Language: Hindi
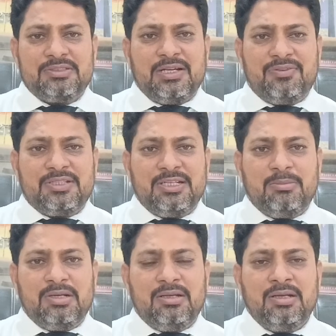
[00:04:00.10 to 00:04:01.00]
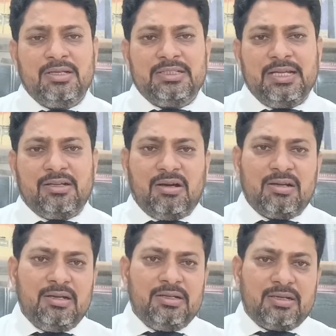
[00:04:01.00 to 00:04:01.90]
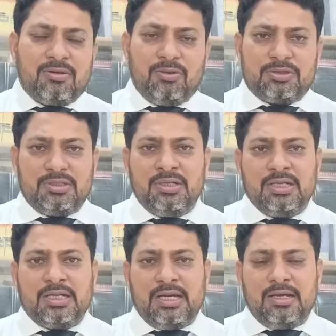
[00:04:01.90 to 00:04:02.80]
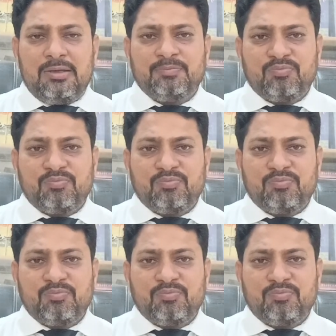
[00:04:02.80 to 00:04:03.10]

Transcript: वज़ा फितरी अमल यानी कॉर्नल इंटरकोर्स के